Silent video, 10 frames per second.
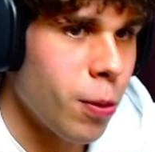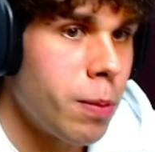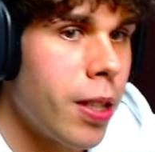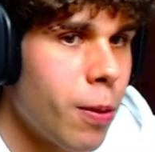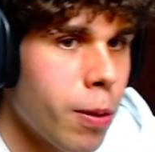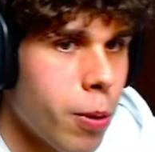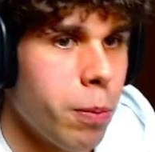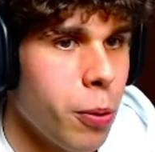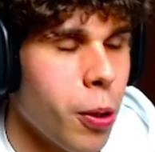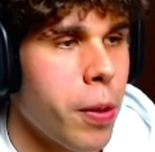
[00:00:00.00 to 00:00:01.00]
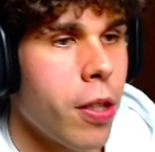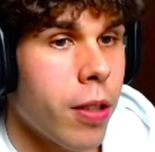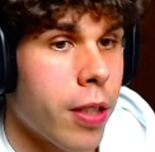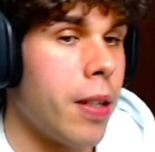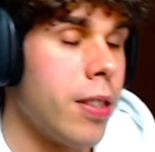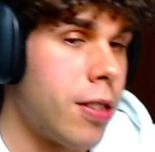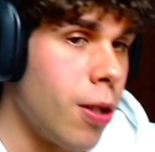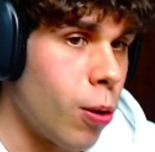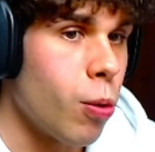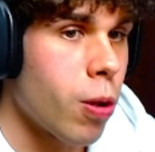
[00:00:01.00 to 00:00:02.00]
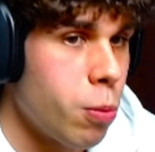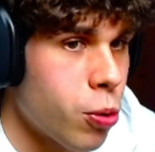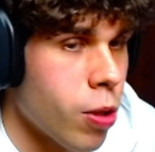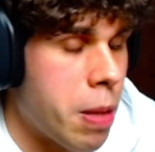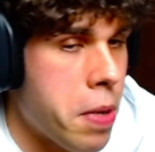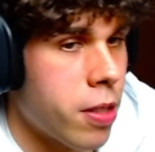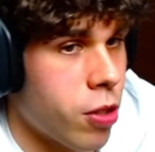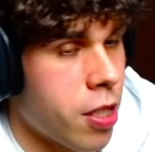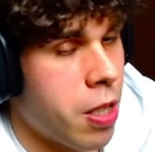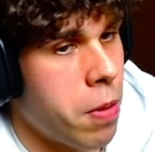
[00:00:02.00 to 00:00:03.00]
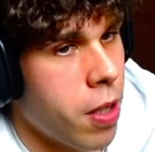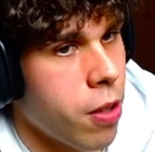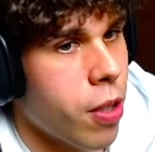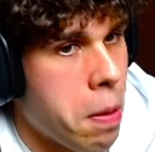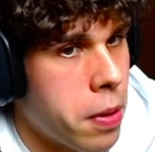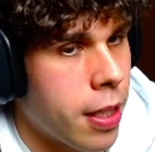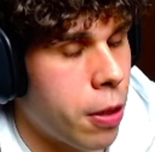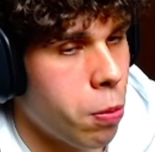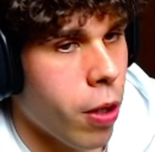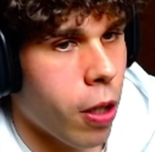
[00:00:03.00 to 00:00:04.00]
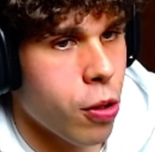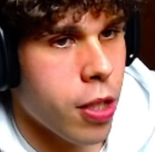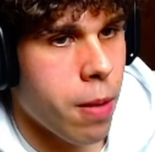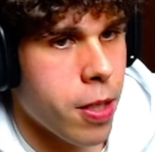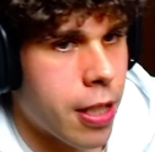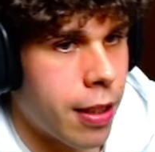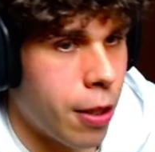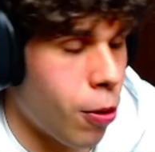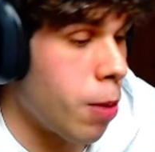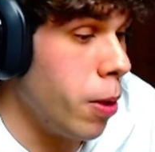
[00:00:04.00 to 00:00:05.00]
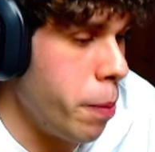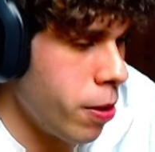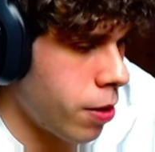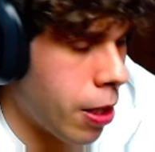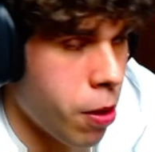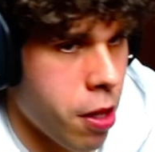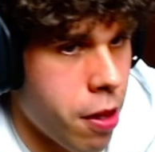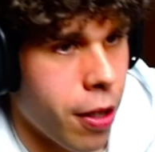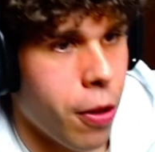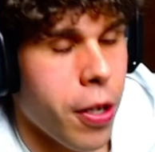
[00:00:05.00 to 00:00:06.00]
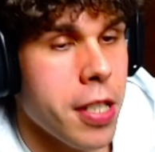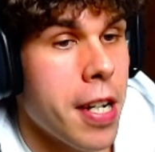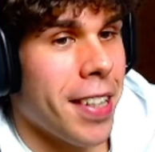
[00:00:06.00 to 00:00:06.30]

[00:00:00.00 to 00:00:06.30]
9.000 euros por un puto vídeo que se le ocurrió mucho además. O sea, ese vídeo realmente le tuvo que costar bastante, no es como el mío, que lo hice en 5 horas.